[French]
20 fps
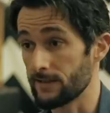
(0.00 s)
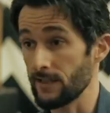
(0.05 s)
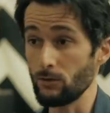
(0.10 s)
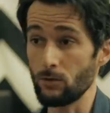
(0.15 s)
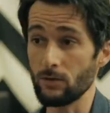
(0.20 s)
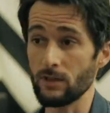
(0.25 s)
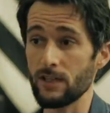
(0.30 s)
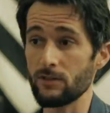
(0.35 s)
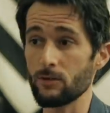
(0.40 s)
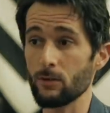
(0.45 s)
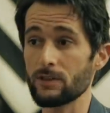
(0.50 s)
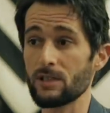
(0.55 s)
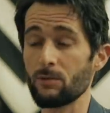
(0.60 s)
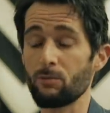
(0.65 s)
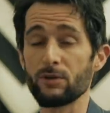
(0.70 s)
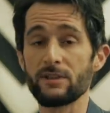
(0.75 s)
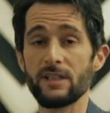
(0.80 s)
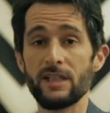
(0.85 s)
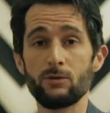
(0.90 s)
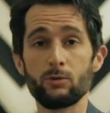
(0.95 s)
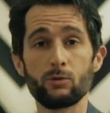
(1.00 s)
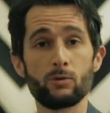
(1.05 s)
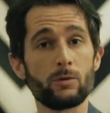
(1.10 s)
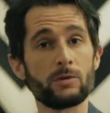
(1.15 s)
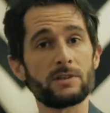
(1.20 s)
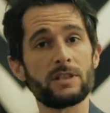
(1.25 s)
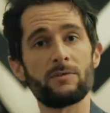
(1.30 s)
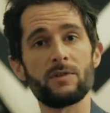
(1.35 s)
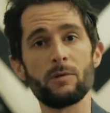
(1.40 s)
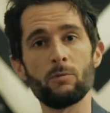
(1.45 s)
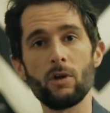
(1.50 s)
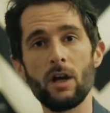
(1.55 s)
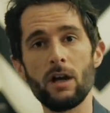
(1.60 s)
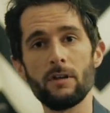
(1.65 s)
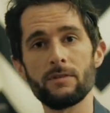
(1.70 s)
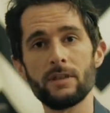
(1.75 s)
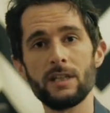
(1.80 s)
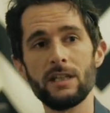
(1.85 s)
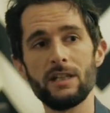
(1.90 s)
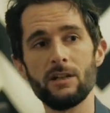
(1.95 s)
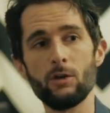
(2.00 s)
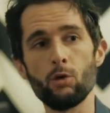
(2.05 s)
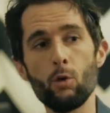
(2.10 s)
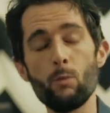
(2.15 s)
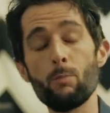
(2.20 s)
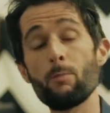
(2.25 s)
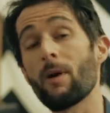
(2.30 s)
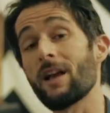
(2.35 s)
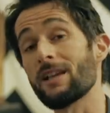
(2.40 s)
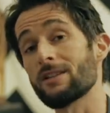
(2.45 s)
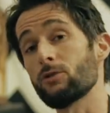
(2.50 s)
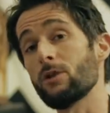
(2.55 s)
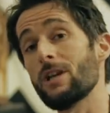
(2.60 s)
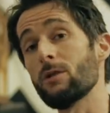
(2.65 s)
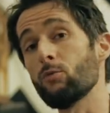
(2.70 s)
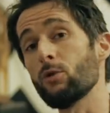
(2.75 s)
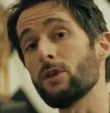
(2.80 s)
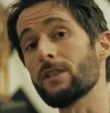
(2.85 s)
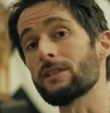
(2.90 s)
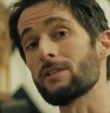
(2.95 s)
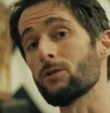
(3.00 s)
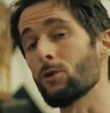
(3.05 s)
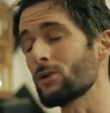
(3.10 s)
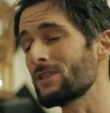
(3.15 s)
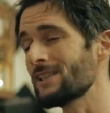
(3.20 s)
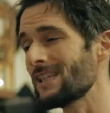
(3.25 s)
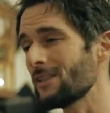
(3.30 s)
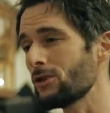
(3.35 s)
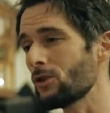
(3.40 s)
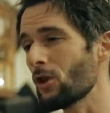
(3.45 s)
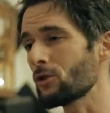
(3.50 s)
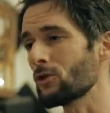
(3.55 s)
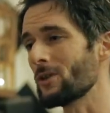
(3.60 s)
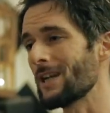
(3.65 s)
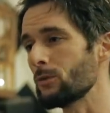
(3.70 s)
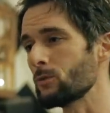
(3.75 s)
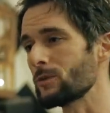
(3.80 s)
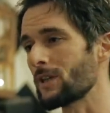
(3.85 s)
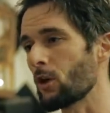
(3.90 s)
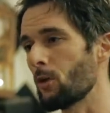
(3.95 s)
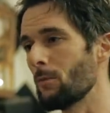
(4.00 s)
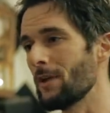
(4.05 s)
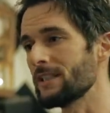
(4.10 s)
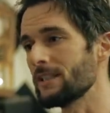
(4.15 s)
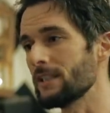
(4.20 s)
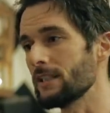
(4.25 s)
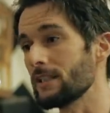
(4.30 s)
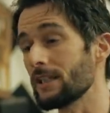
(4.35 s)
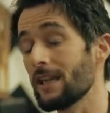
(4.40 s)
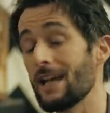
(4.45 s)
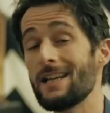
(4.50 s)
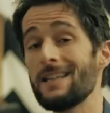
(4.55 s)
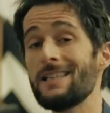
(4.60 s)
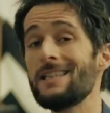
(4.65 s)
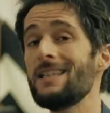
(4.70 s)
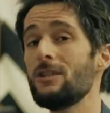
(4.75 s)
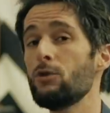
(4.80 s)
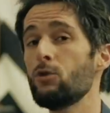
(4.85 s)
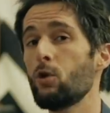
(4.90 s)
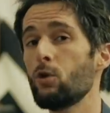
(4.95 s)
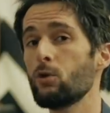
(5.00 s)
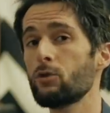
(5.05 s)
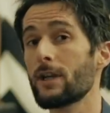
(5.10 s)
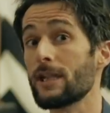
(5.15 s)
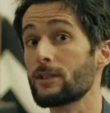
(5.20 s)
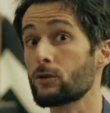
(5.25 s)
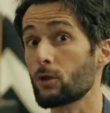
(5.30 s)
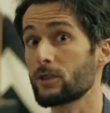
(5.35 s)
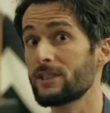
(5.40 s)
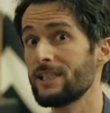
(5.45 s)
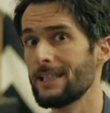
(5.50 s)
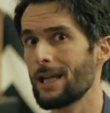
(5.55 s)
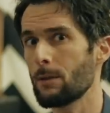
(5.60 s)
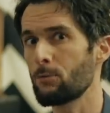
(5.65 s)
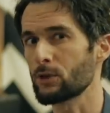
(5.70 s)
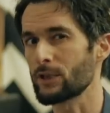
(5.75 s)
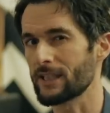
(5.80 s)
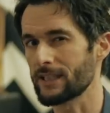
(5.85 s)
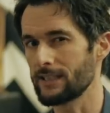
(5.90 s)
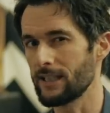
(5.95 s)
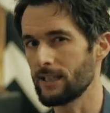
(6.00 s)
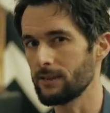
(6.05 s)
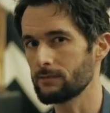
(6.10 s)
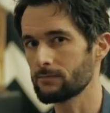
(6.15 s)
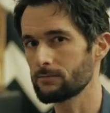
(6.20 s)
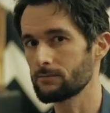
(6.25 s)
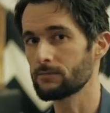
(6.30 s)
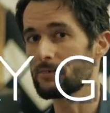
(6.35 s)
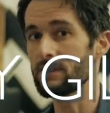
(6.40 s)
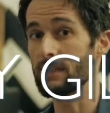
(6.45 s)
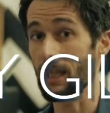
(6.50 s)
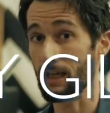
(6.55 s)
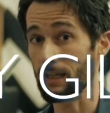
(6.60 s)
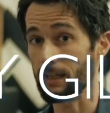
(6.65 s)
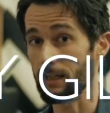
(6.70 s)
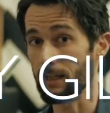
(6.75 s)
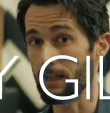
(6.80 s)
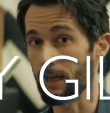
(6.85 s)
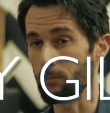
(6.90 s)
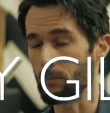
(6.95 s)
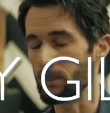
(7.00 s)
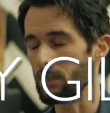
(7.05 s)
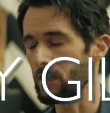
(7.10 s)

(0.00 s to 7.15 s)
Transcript: C'est une question que s'est posée tout au long de sa filmographie, le prince de la mouise, le seigneur de la loose acrobatique, El Nino de la tortilla podrida, Terry Gilliam.